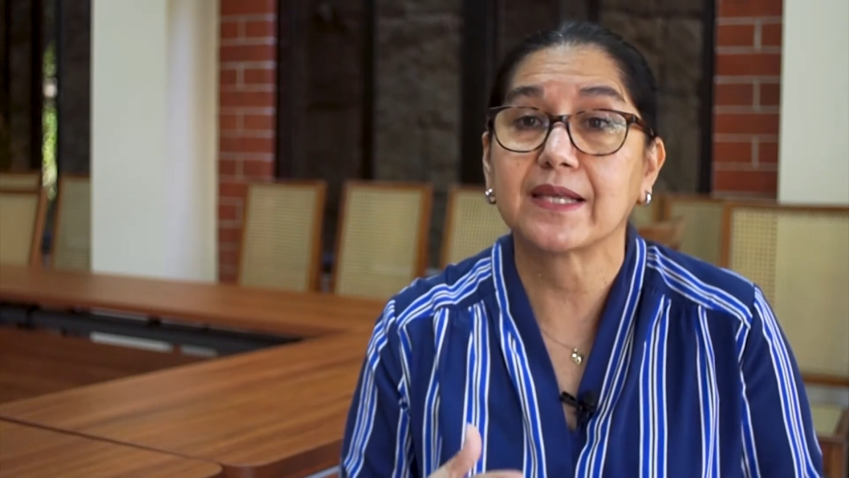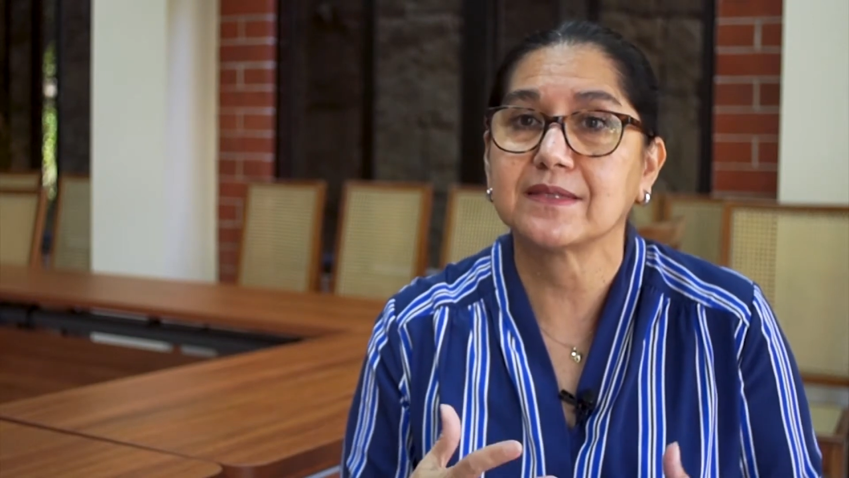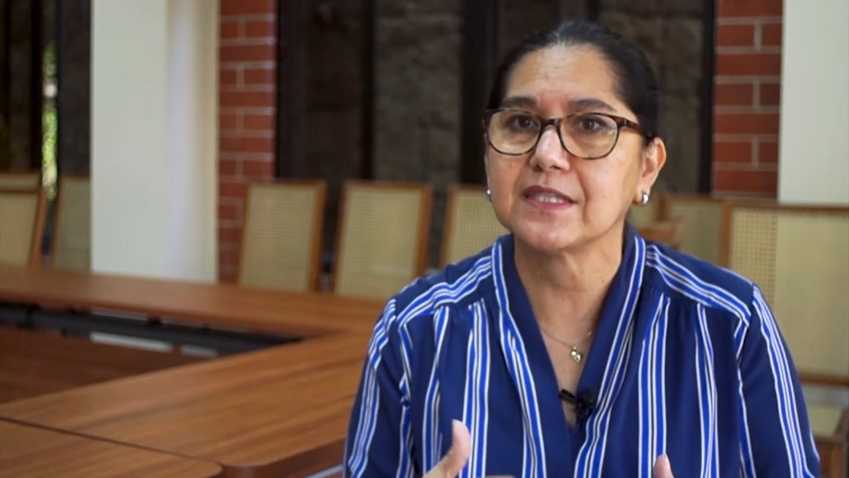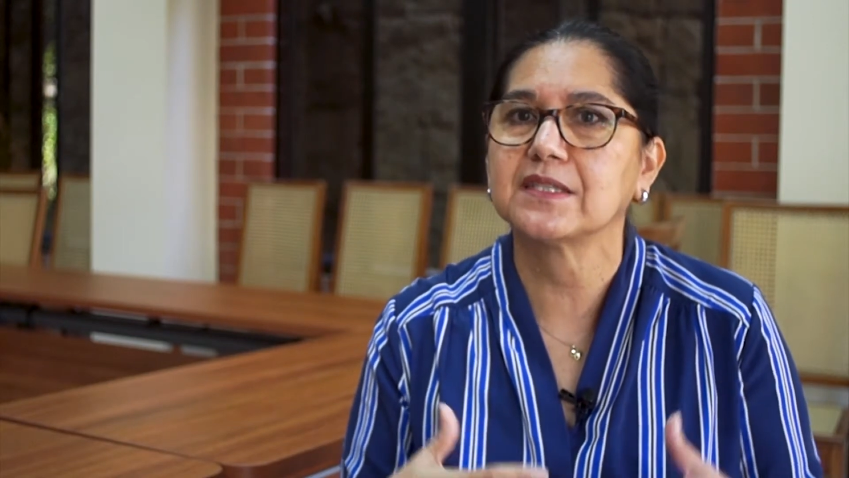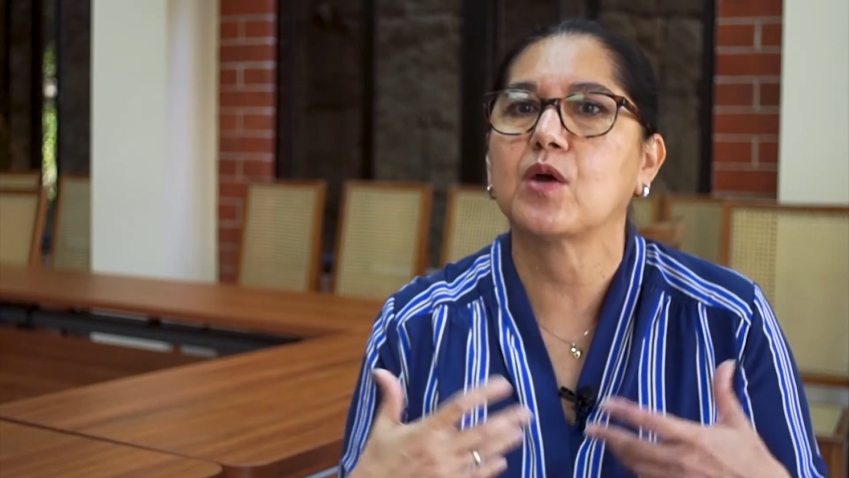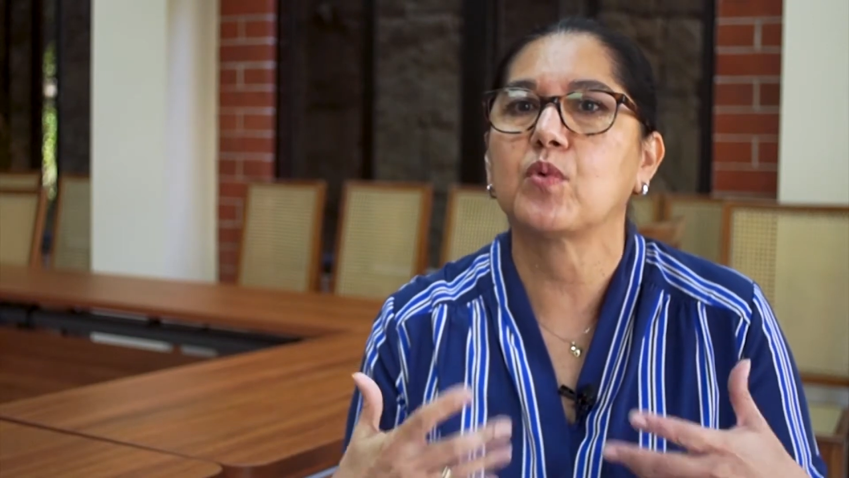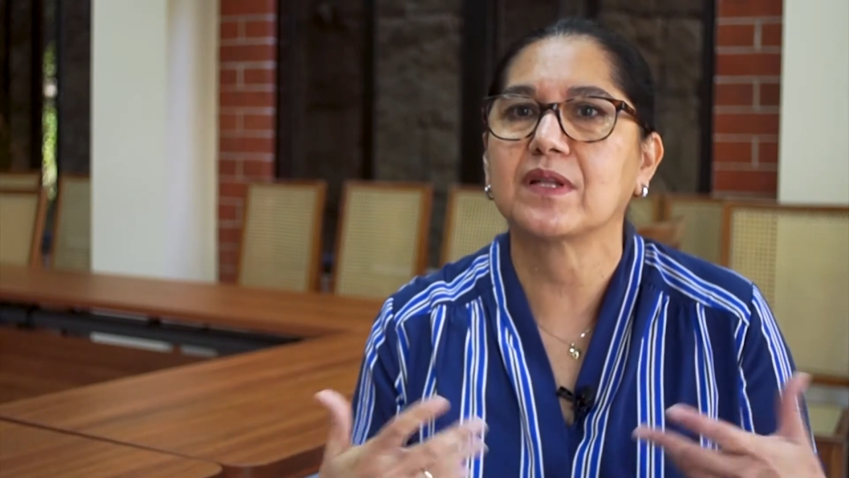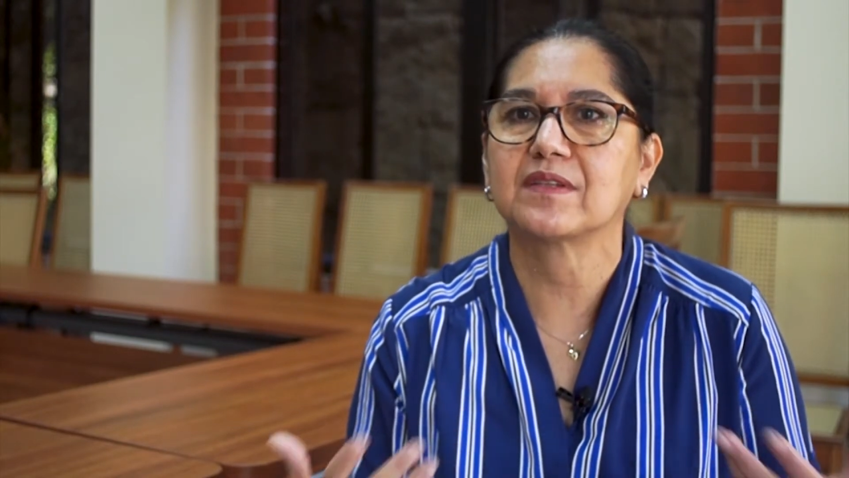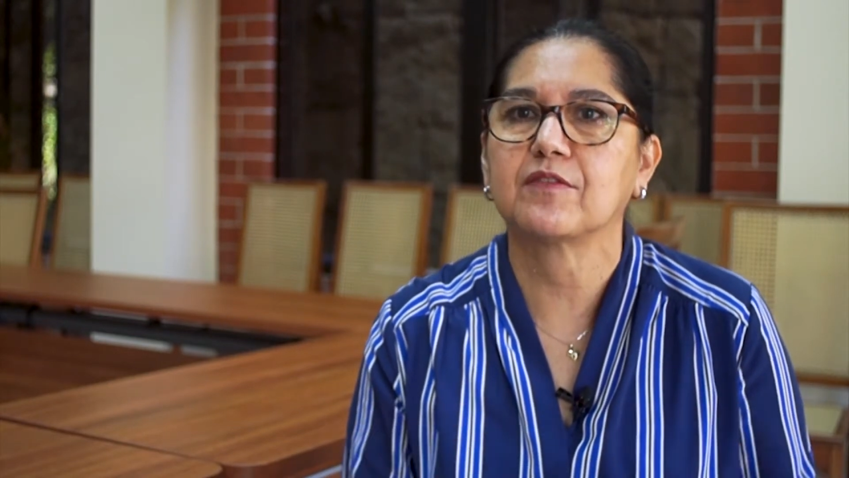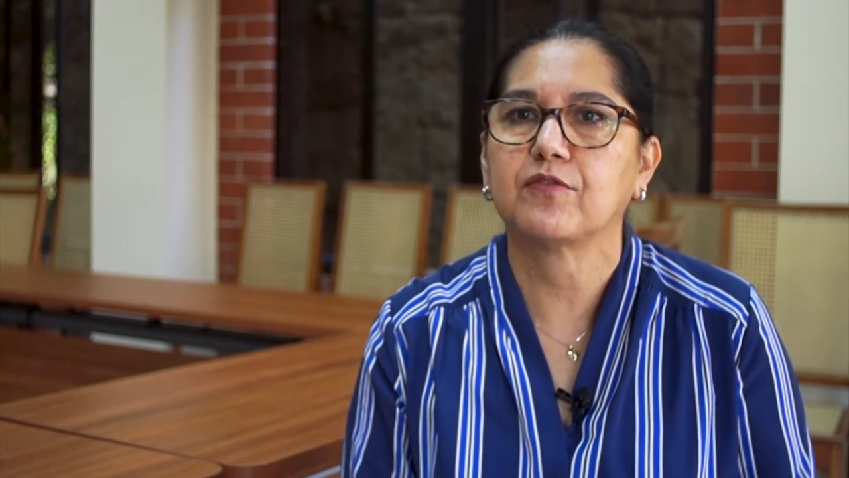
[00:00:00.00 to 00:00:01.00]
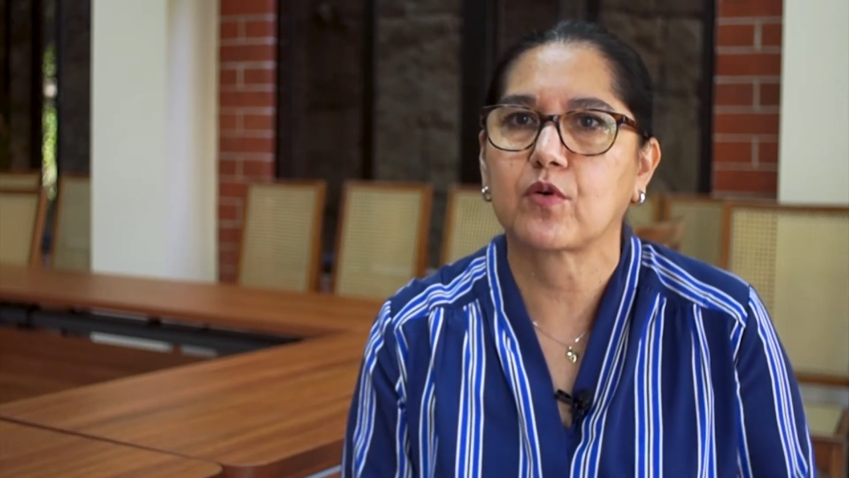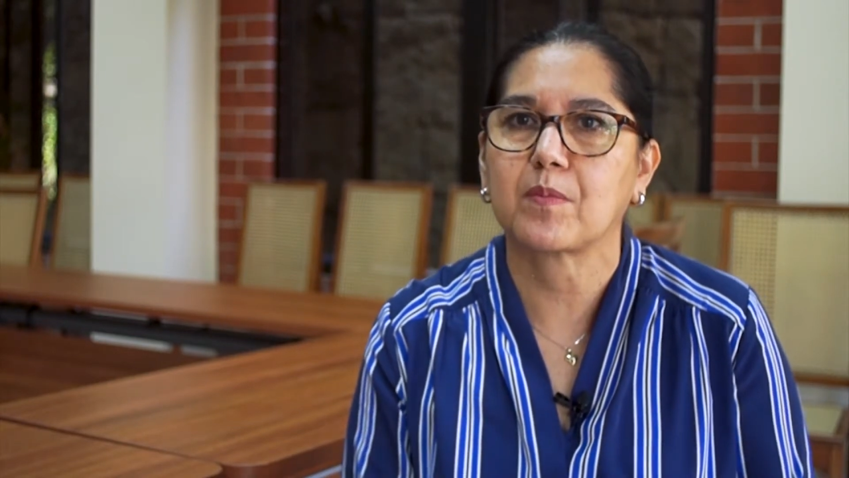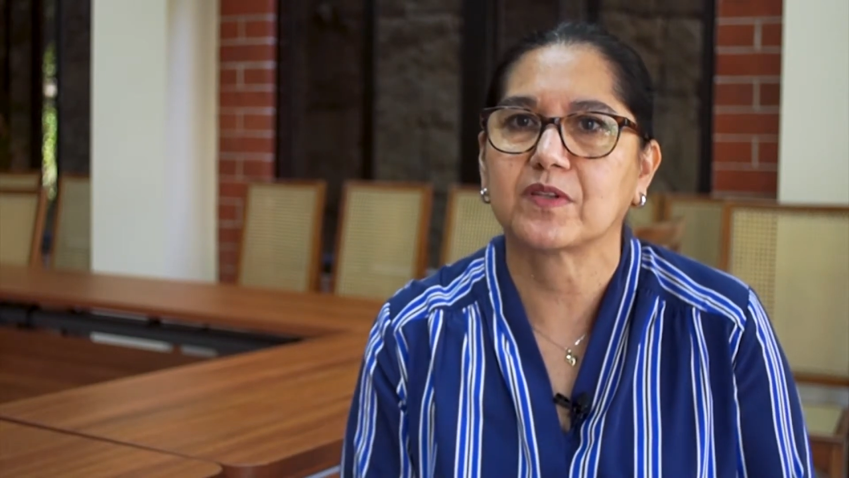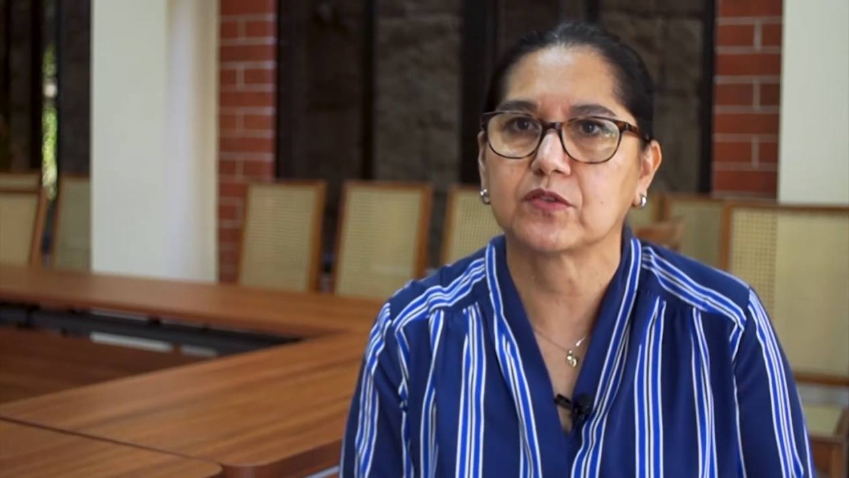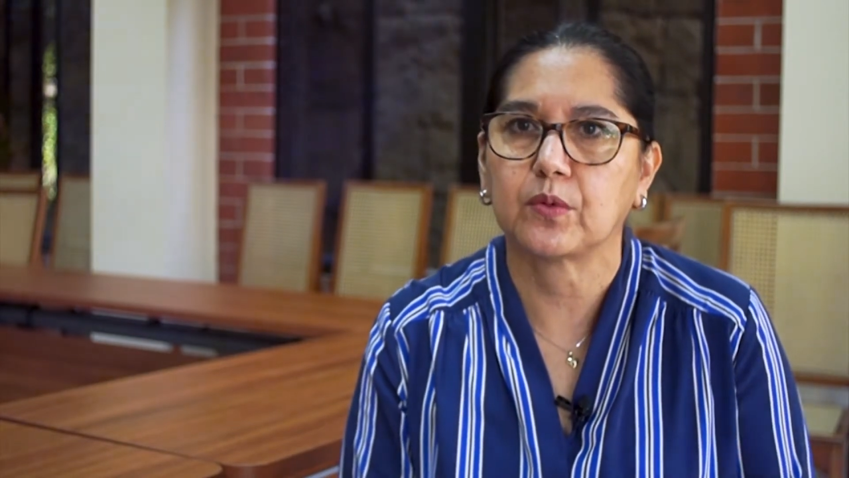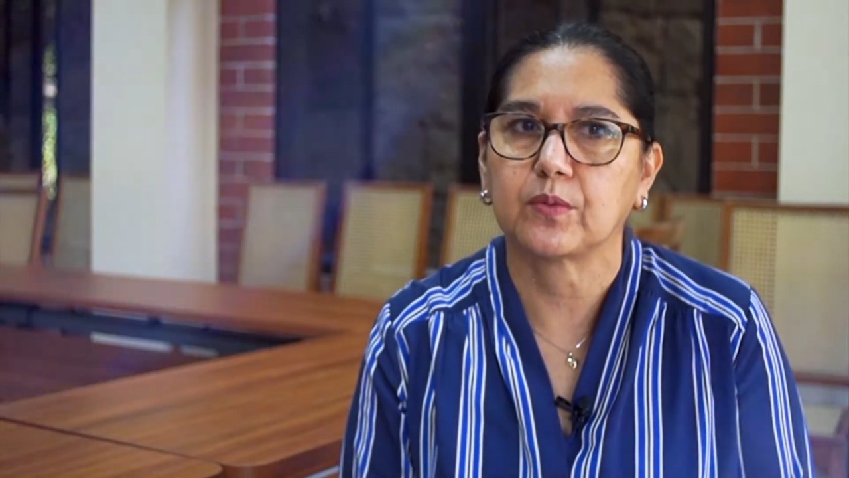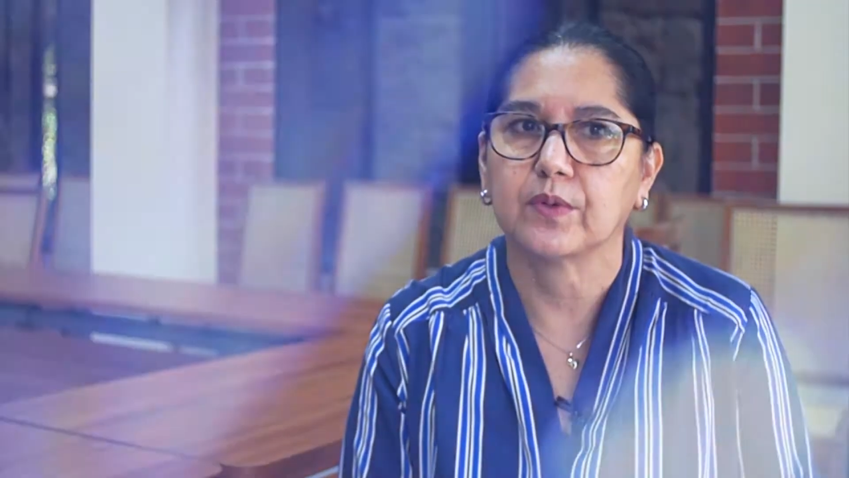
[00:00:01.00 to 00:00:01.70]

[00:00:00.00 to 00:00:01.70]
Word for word: exista una transformación.